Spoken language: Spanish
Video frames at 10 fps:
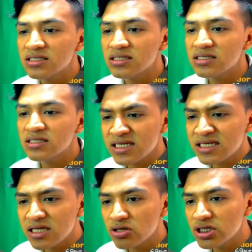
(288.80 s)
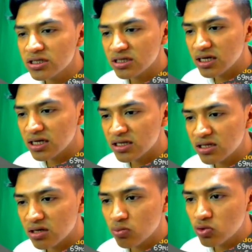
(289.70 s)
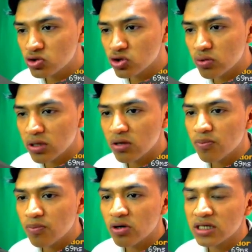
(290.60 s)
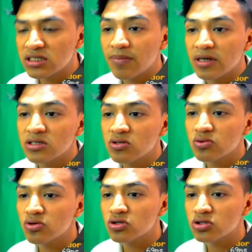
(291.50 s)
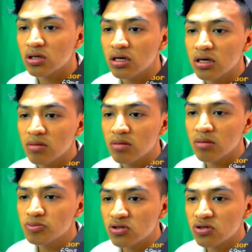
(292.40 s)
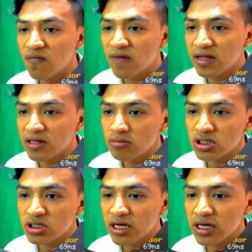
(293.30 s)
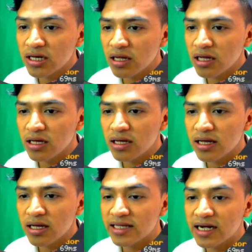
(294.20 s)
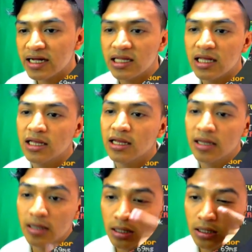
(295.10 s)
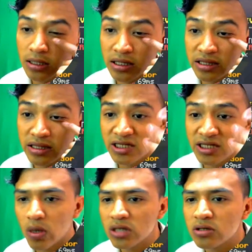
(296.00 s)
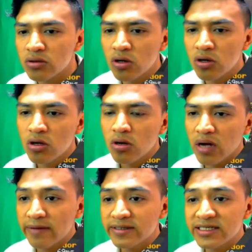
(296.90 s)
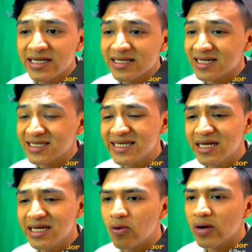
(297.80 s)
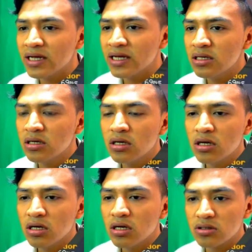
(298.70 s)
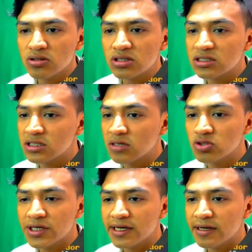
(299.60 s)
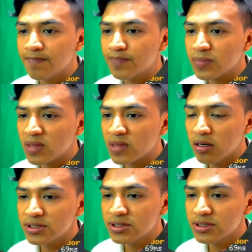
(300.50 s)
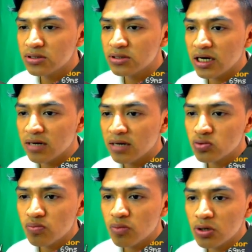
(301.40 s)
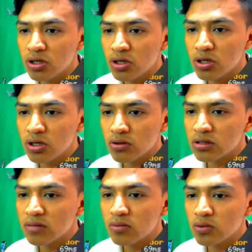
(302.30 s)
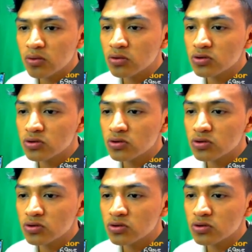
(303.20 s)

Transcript: se hace de noche tienen que tener mucho cuidado porque se aparecen unos eh, mobs que son phantoms que eh, atacan eh, de 3 o 4, a veces hasta 5 hay. Entonces tenemos que, a ver si nos alejamos un poquito más y encontramos,